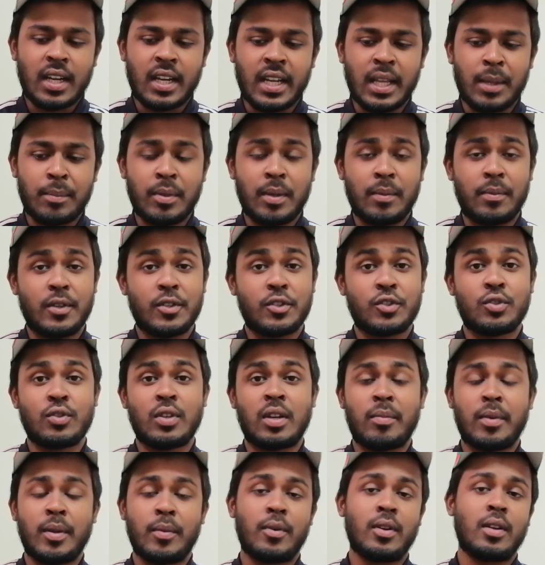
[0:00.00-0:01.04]
আর এমবিবিএস তো
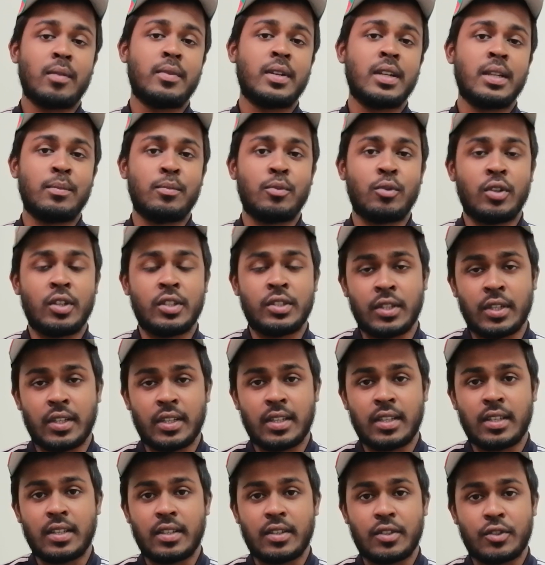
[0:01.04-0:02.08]
আমি বরাবরই বলি যে
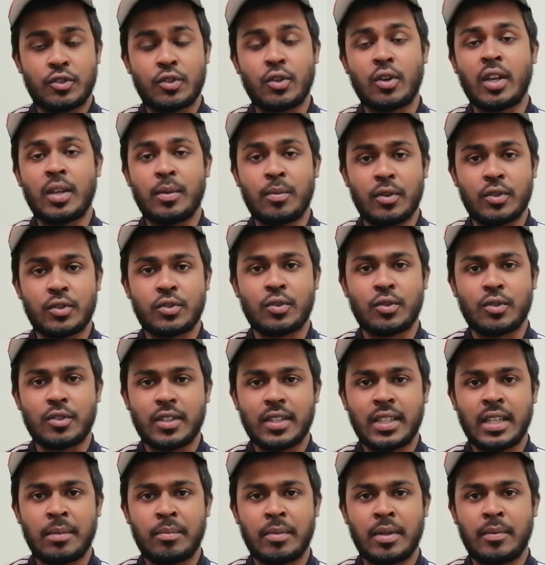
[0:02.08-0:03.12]
ছয় বছর
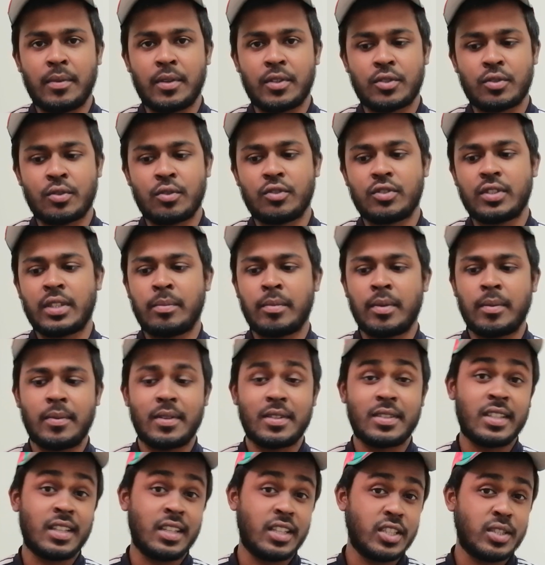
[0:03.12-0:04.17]
এমবিবিএস কোর্স
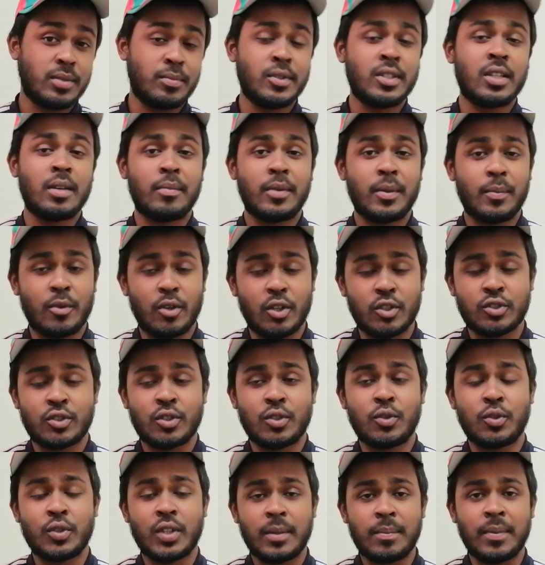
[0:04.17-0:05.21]
এমবিবিএস ইংলিশ মিডিয়ামে
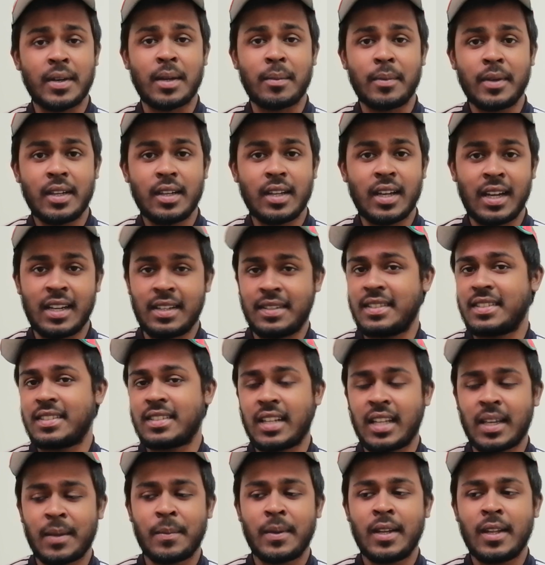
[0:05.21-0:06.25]
পড়াশোনা করতে পারবেন আইএলটিএস
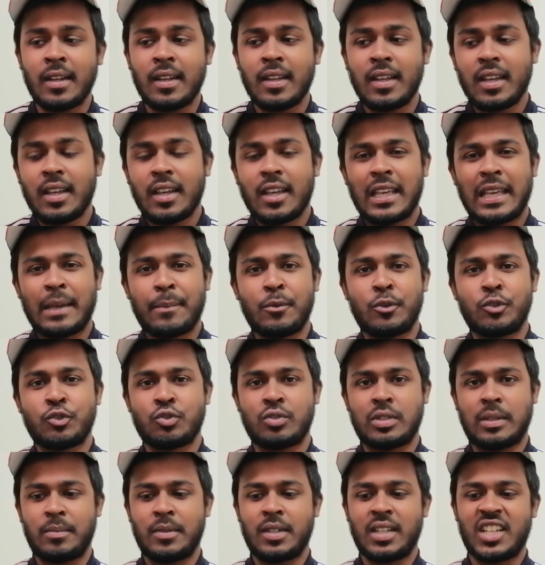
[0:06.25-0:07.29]
লাগবে না এবং
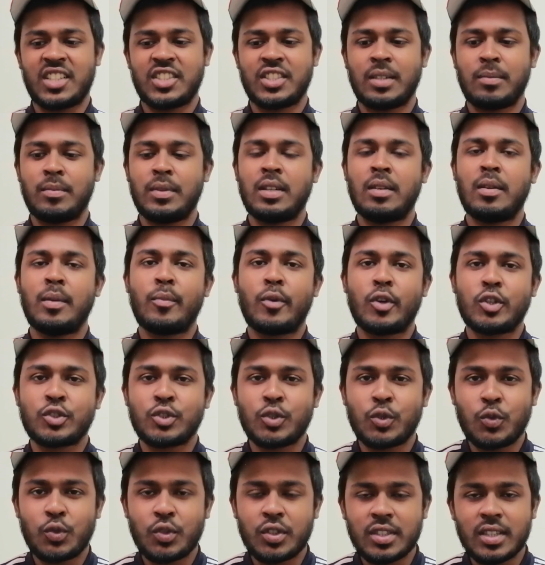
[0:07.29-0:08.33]
যদি আপনি রাশিয়ান মিডিয়ামে
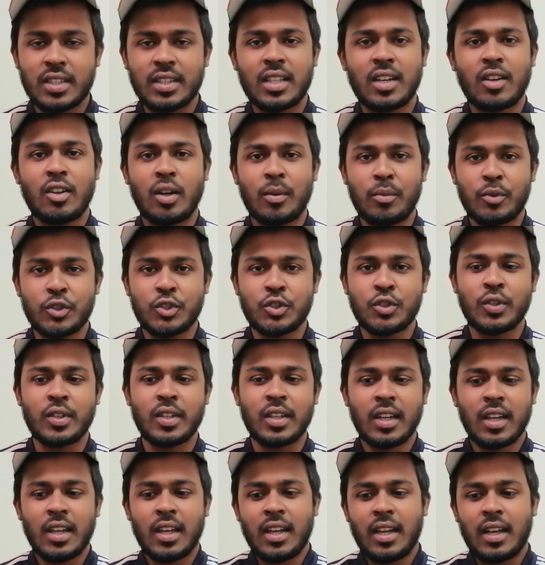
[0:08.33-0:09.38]
পড়াশোনা করতে চান তাহলে অবশ্যই
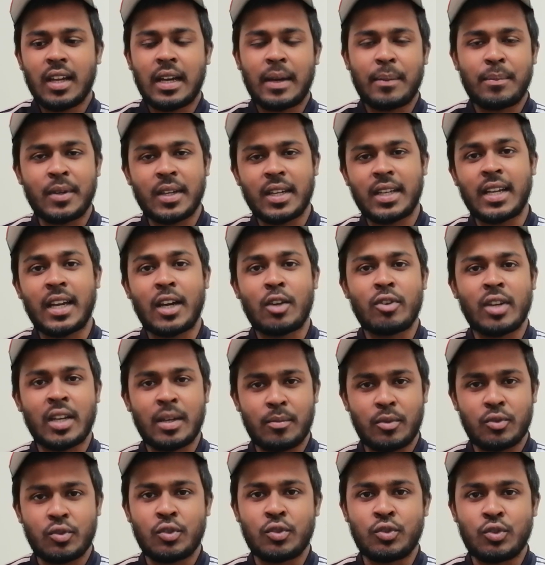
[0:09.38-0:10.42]
আপনাকে আরও
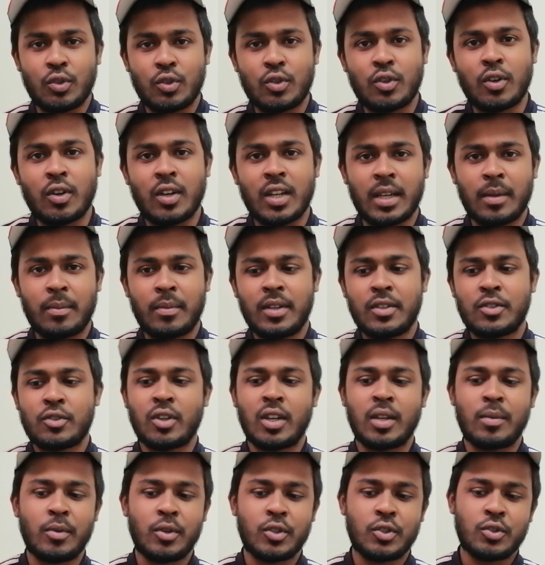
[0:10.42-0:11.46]
এক বছর যোগ করা লাগবে
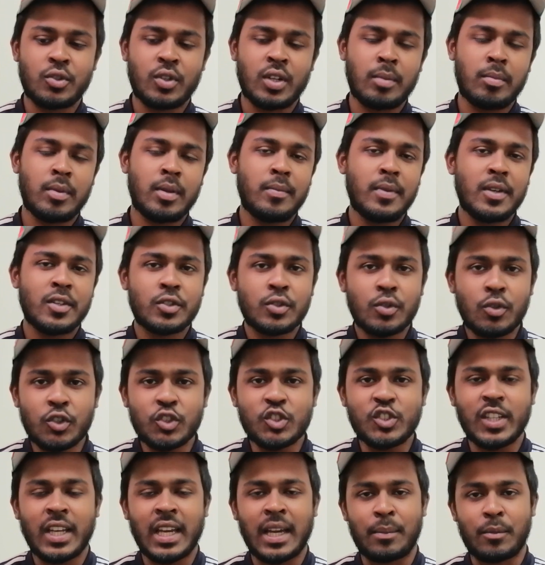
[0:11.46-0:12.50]
ছয় বছর এমবিবিএস
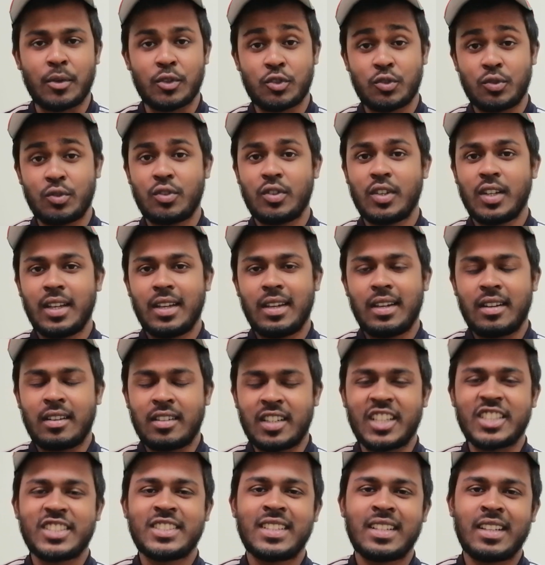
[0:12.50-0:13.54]
কোর্স এক বছর
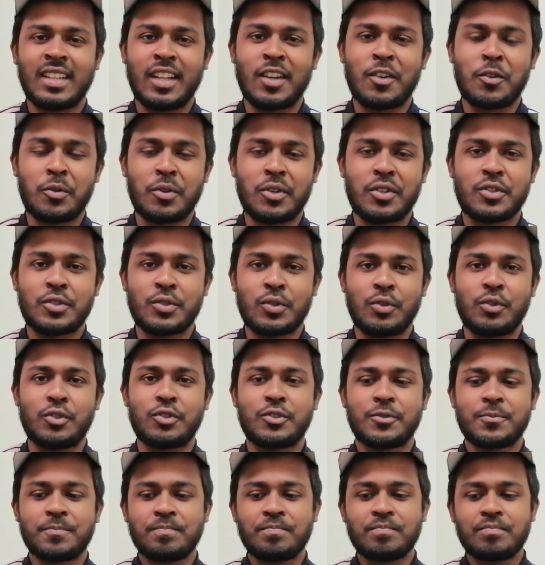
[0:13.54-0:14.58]
রাশিয়ান ল্যাঙ্গুয়েজ
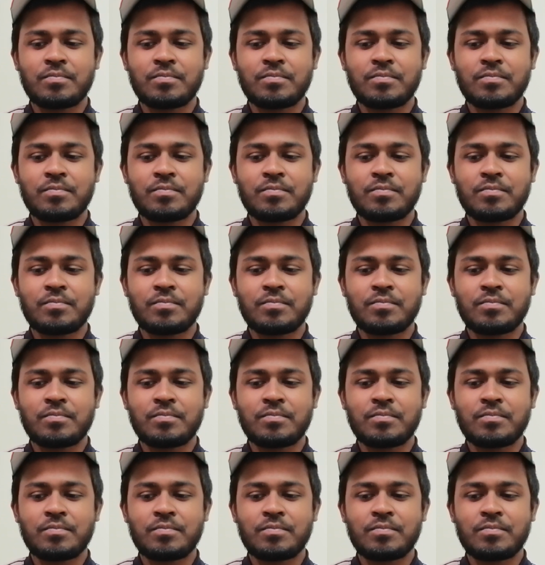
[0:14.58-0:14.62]
কোর্স